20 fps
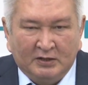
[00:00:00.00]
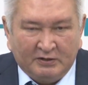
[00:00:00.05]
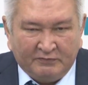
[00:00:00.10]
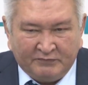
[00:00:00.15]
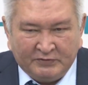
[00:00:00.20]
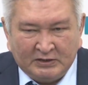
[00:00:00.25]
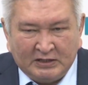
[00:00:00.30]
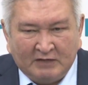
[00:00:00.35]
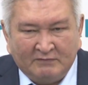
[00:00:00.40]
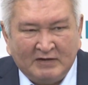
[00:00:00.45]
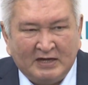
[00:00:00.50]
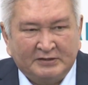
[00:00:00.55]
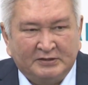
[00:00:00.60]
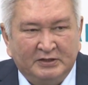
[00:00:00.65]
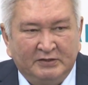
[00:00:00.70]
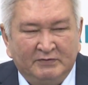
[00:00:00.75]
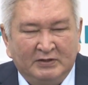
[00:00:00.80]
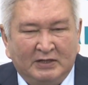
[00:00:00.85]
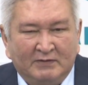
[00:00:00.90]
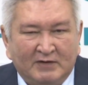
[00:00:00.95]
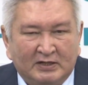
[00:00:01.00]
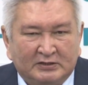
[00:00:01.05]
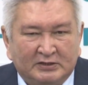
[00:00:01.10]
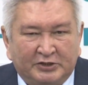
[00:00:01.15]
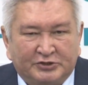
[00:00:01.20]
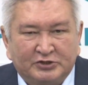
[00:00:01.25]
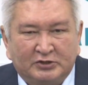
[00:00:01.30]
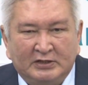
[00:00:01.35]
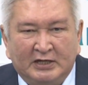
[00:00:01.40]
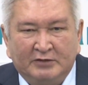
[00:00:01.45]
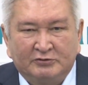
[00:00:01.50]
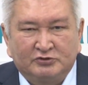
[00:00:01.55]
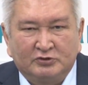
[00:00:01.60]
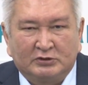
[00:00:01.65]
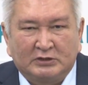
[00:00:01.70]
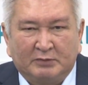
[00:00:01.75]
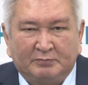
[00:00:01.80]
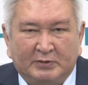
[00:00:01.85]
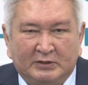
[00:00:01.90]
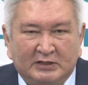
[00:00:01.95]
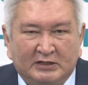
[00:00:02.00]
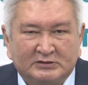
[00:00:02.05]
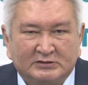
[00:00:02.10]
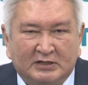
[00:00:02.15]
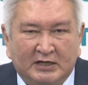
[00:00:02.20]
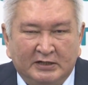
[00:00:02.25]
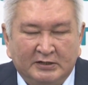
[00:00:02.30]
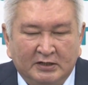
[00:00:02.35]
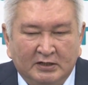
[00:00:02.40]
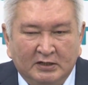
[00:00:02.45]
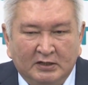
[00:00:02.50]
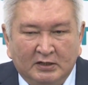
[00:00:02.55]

Виноват, не виноват, начинает все это полоскать.